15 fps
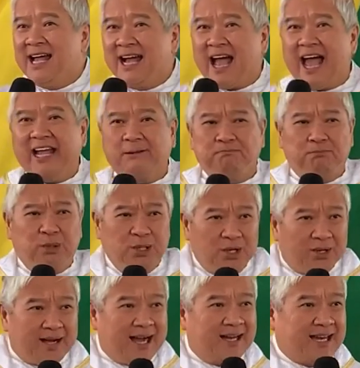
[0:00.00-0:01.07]
kahit
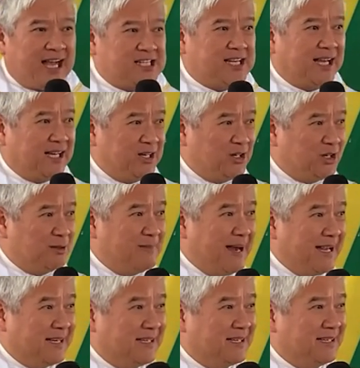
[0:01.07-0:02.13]
bulok ang nasa kalooban.